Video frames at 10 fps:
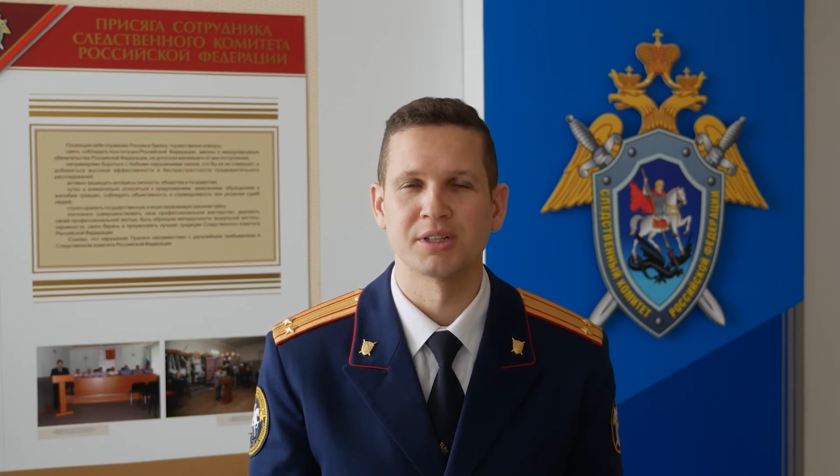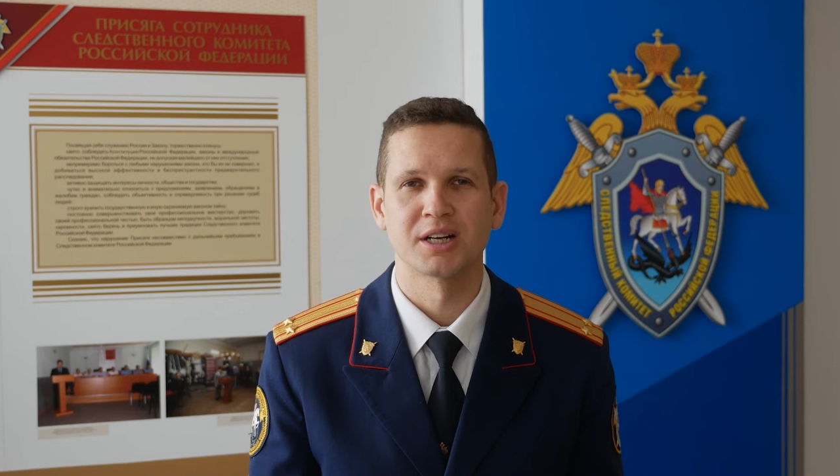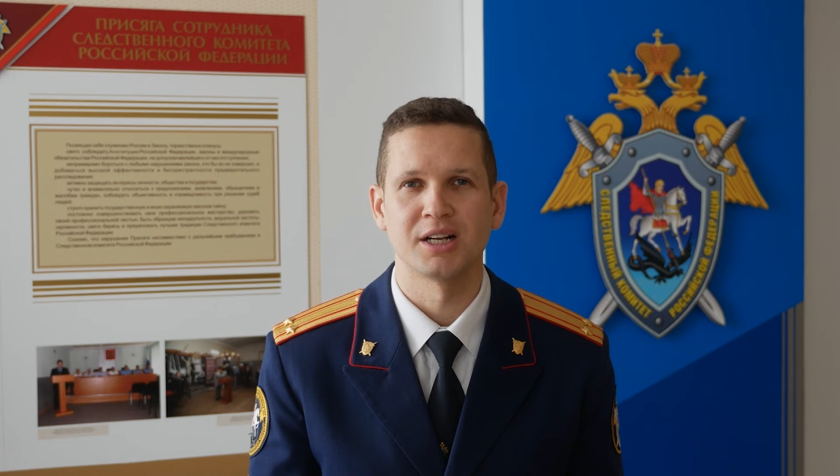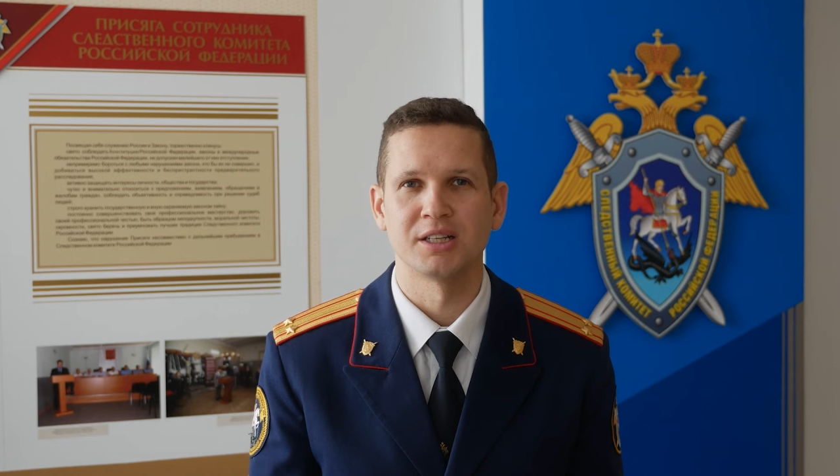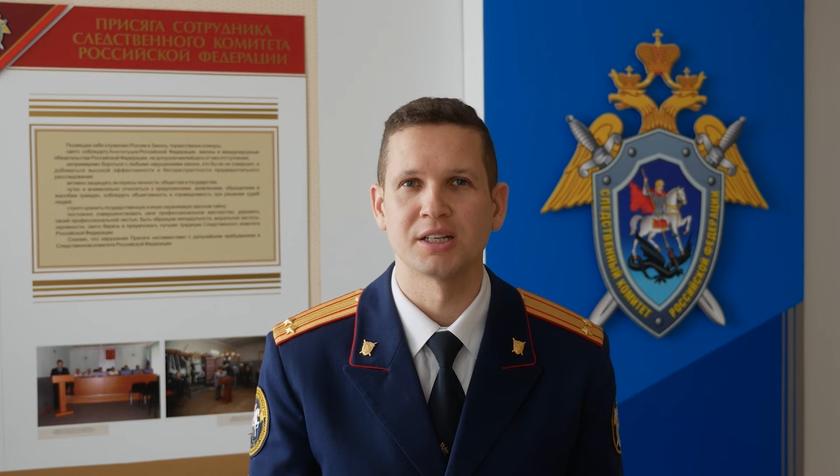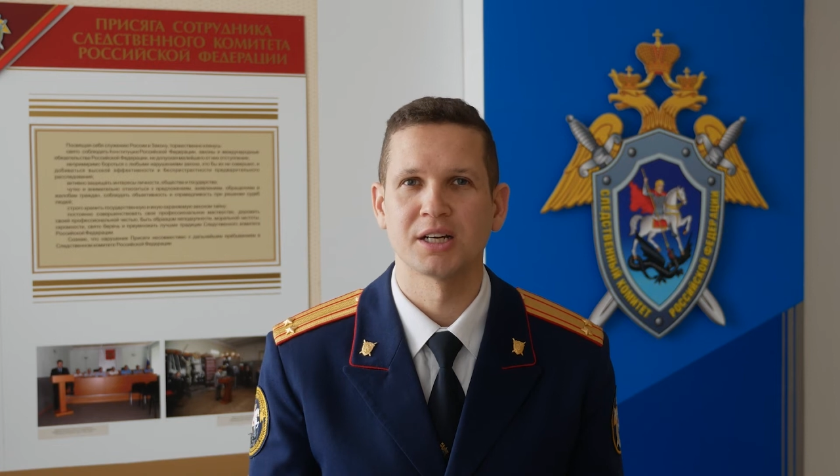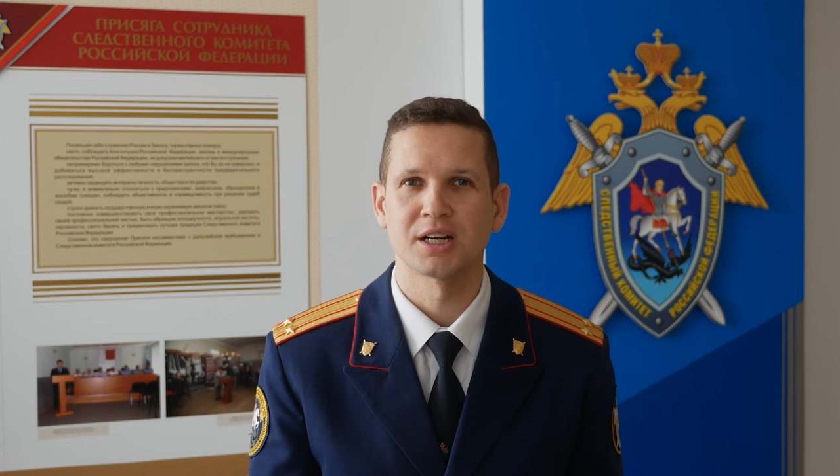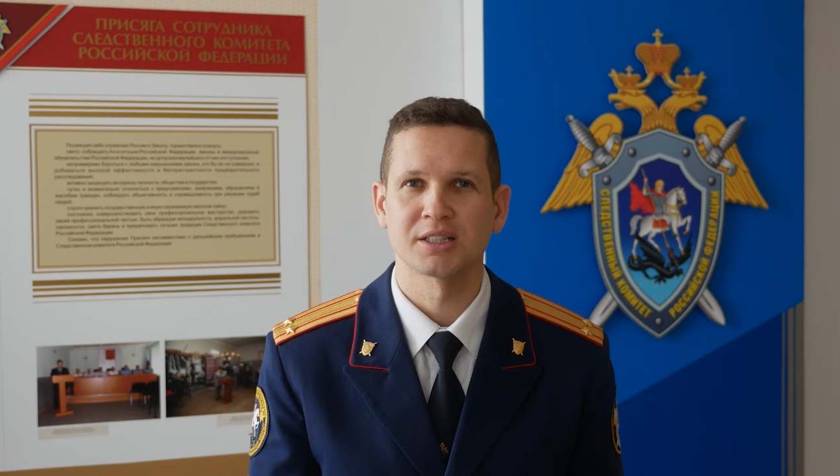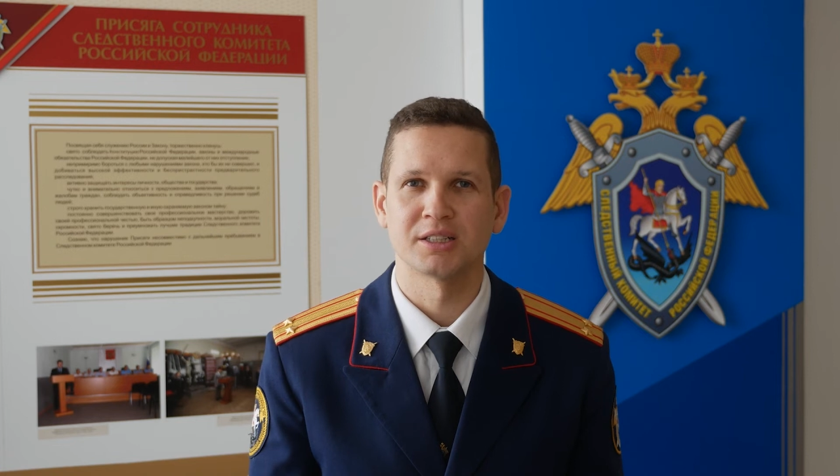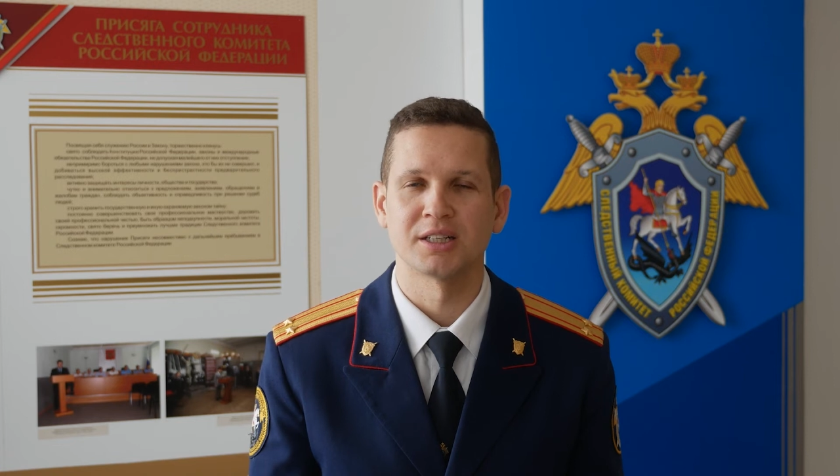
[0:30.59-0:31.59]
игральные
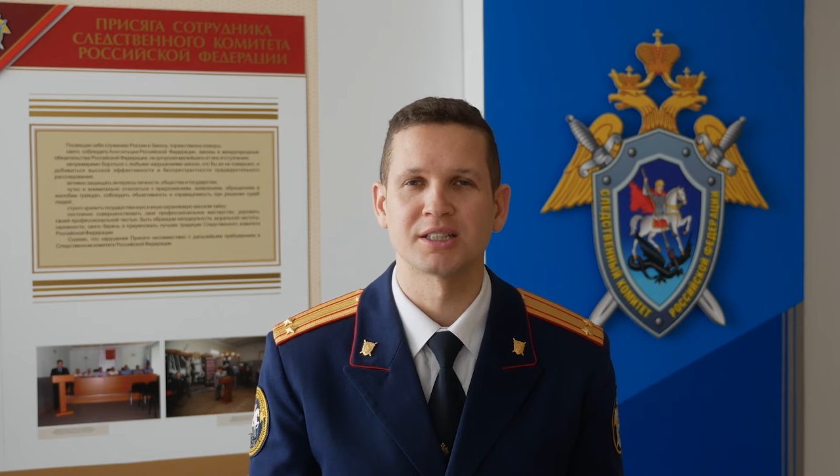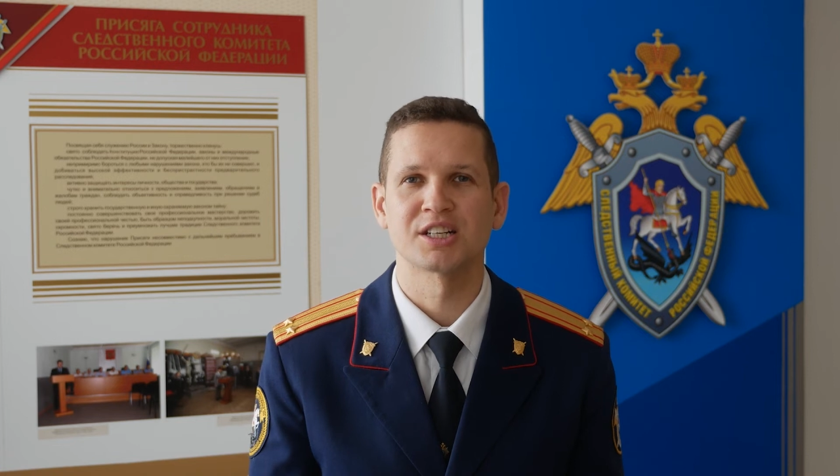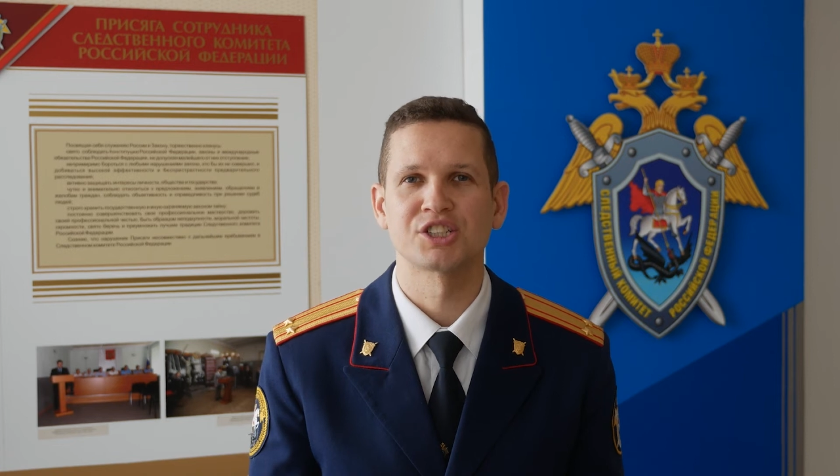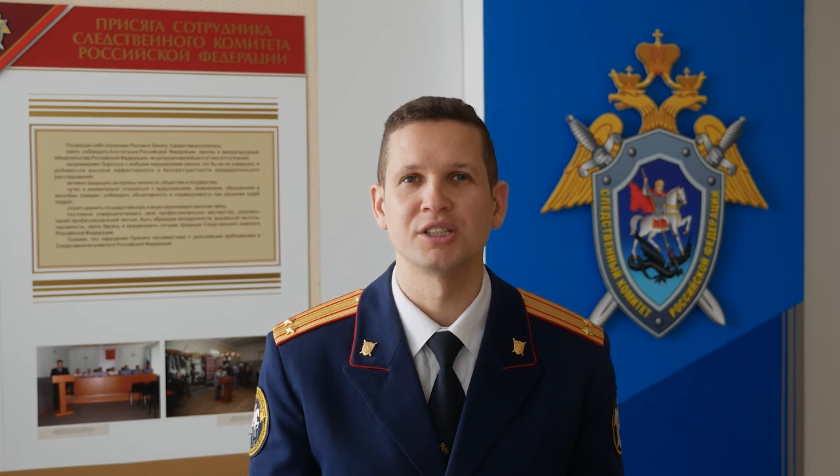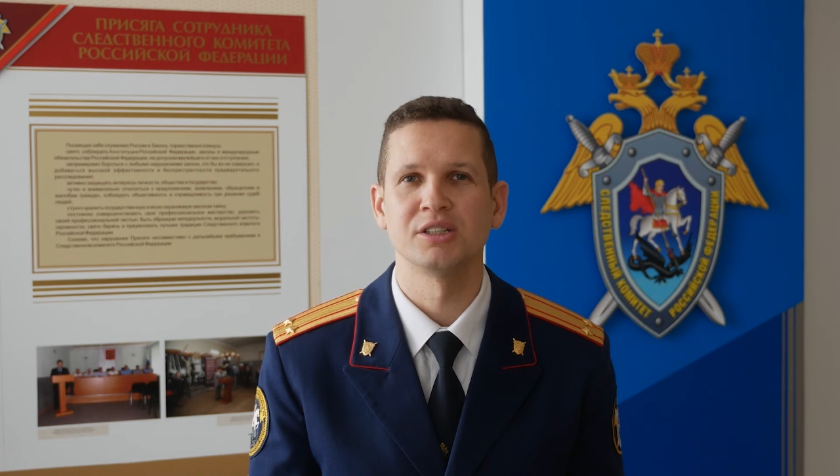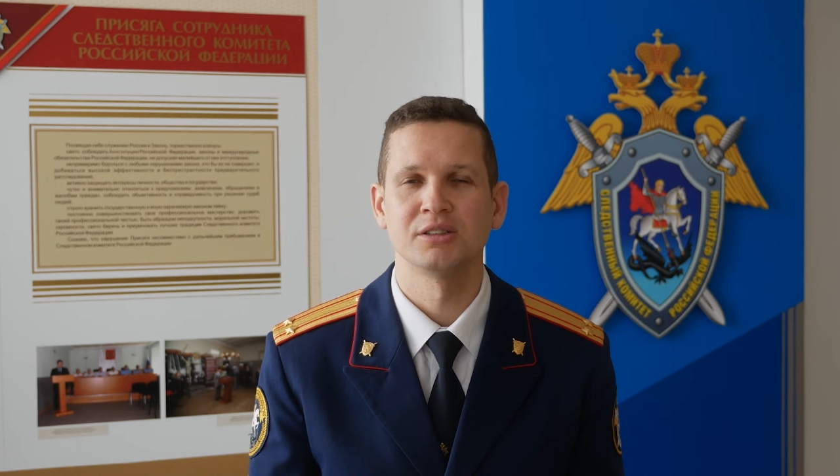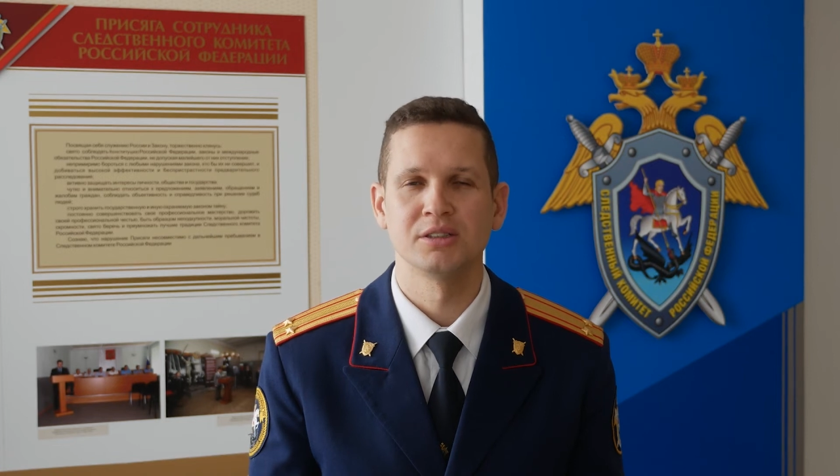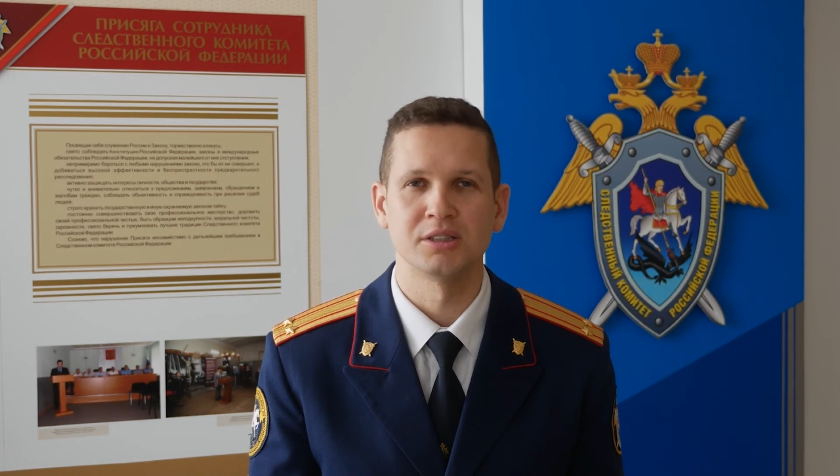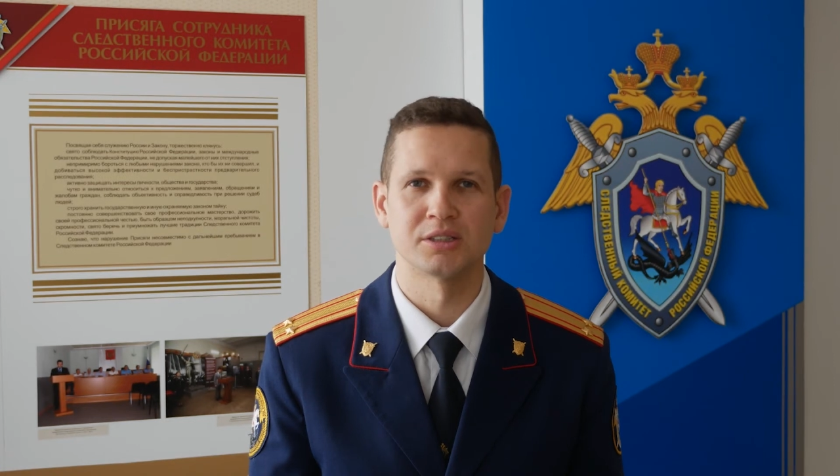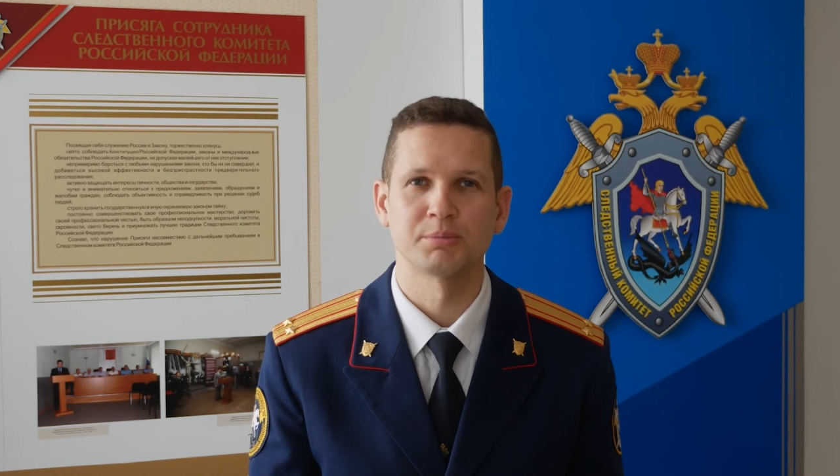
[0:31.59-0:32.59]
карты, а также иные